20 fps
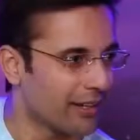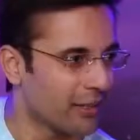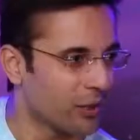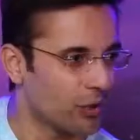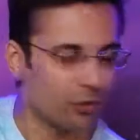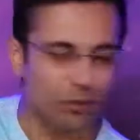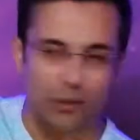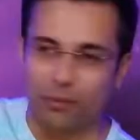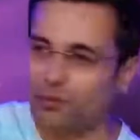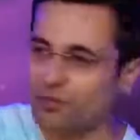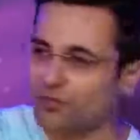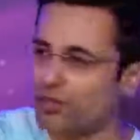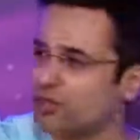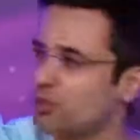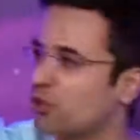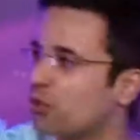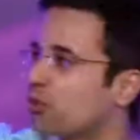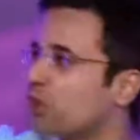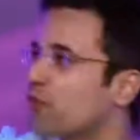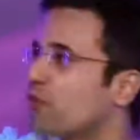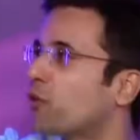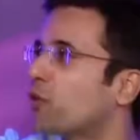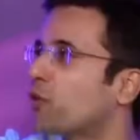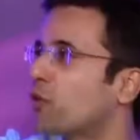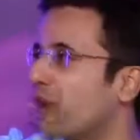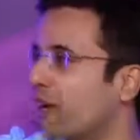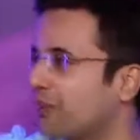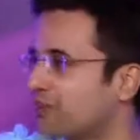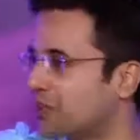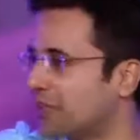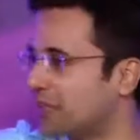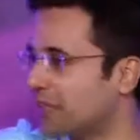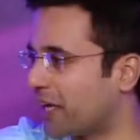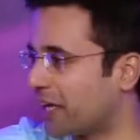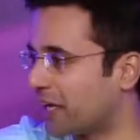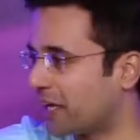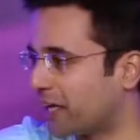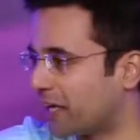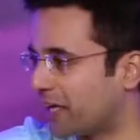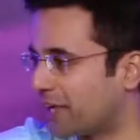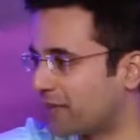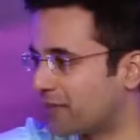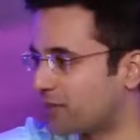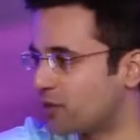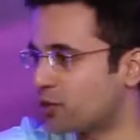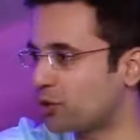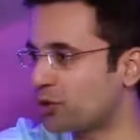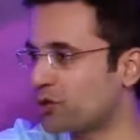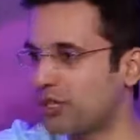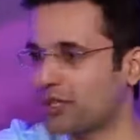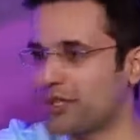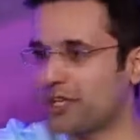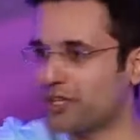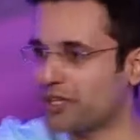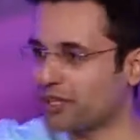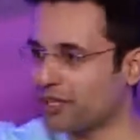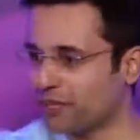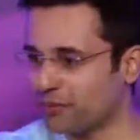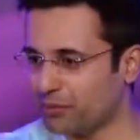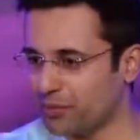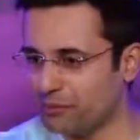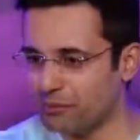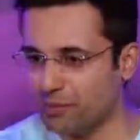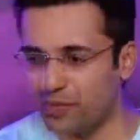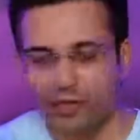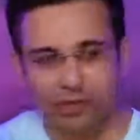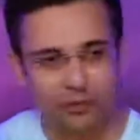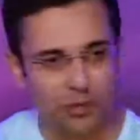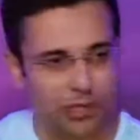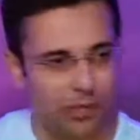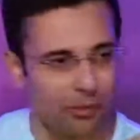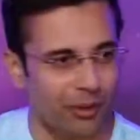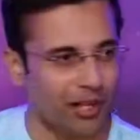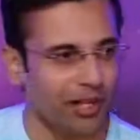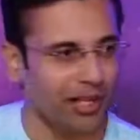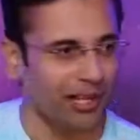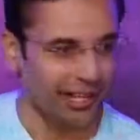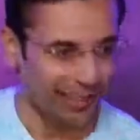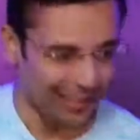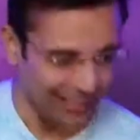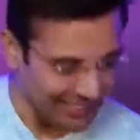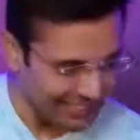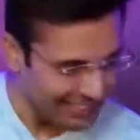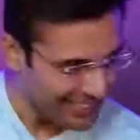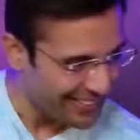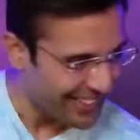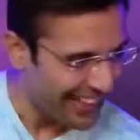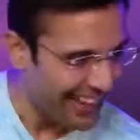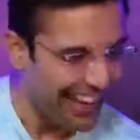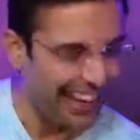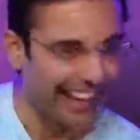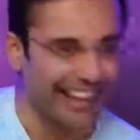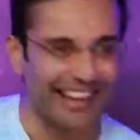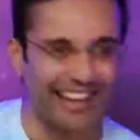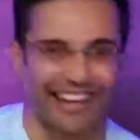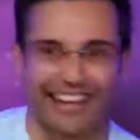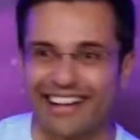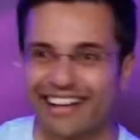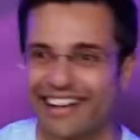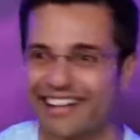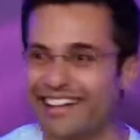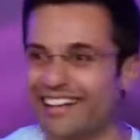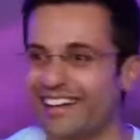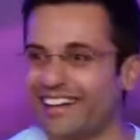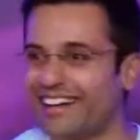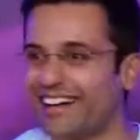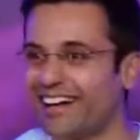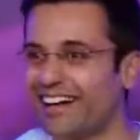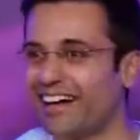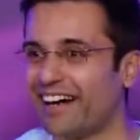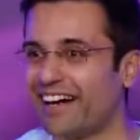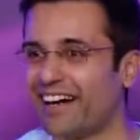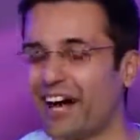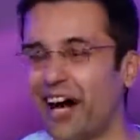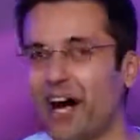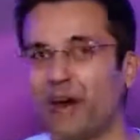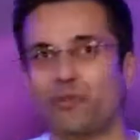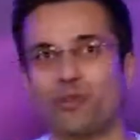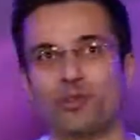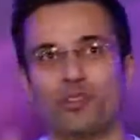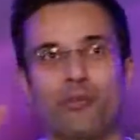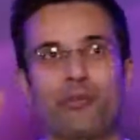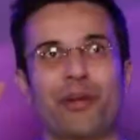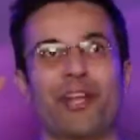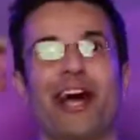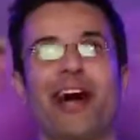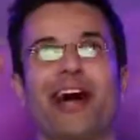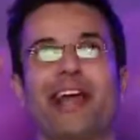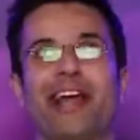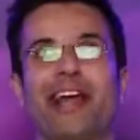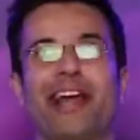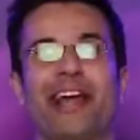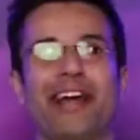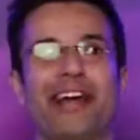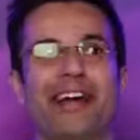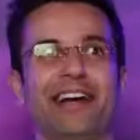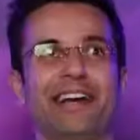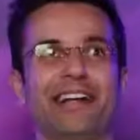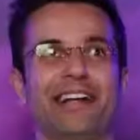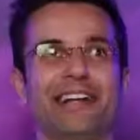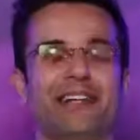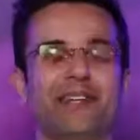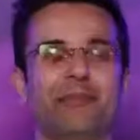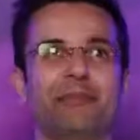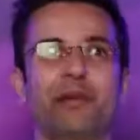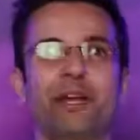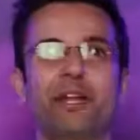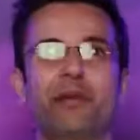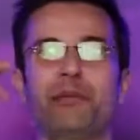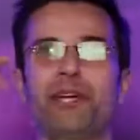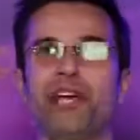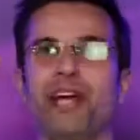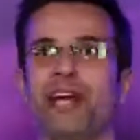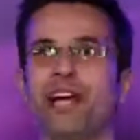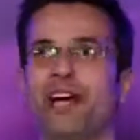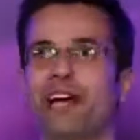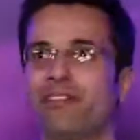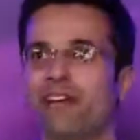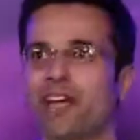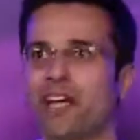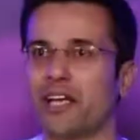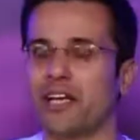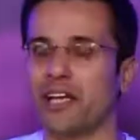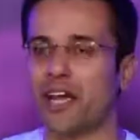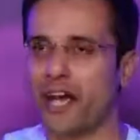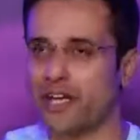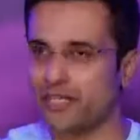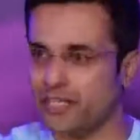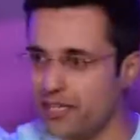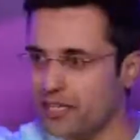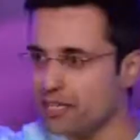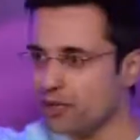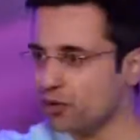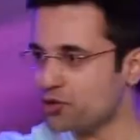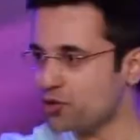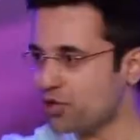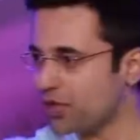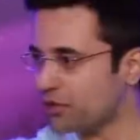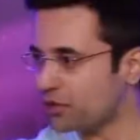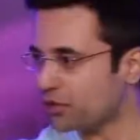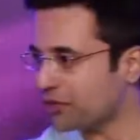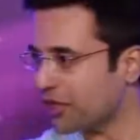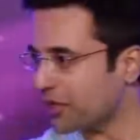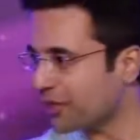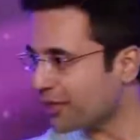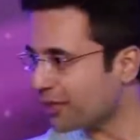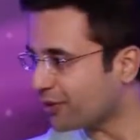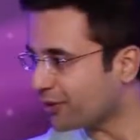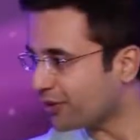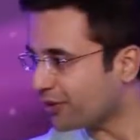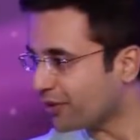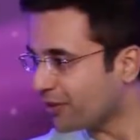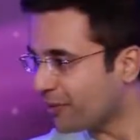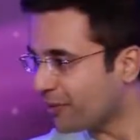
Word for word: न्यूज़पेपर्स के अंदर उनकी फोटोग्राफ दी जा रही है जिसको देख देख करके आपके पेरेंट भी चमक रहे हैं कि ये क्या है हाँ आपको सपने आ रहे हैं मेरी भी ए आर बनाई ऐसे हीरो चाहिए सोसाइटी को